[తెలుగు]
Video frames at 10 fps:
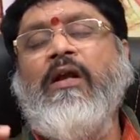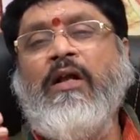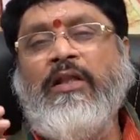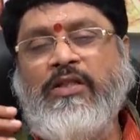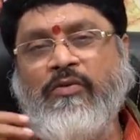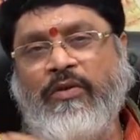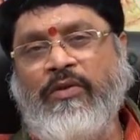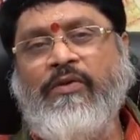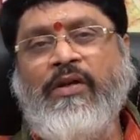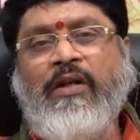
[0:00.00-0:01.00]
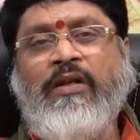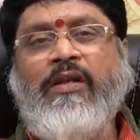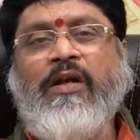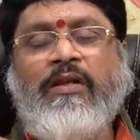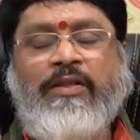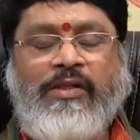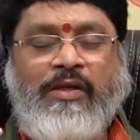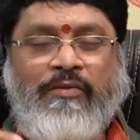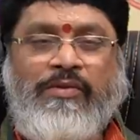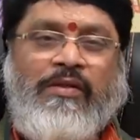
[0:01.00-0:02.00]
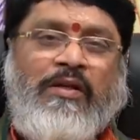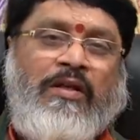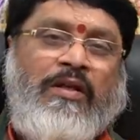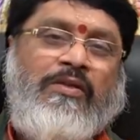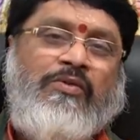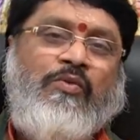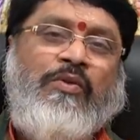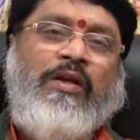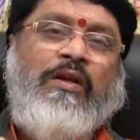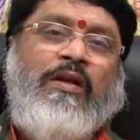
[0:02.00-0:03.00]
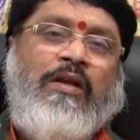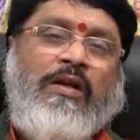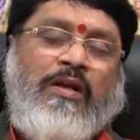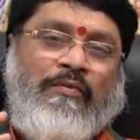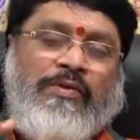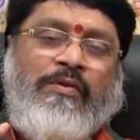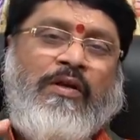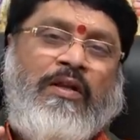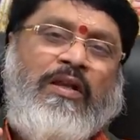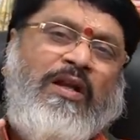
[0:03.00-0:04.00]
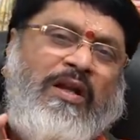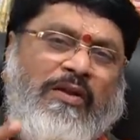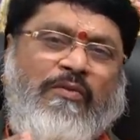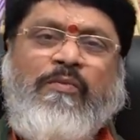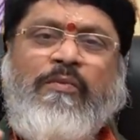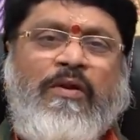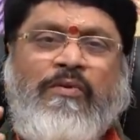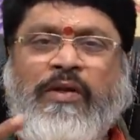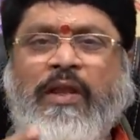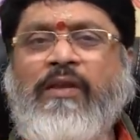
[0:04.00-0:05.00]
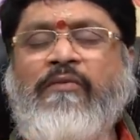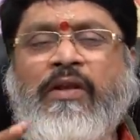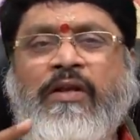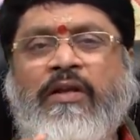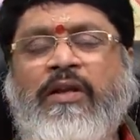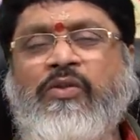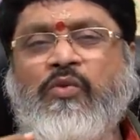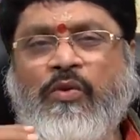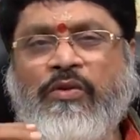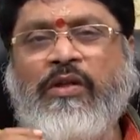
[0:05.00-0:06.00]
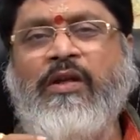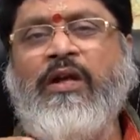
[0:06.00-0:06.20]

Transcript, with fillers: ఆదిత్య హృదయం కానీ ఆదిత్య కవచం కానీ సూర్య కవచం కానీ ఇలాంటి ఏవో బోల్డ్ ఉంటాయి వీటన్నిటిని సూర్యోదయ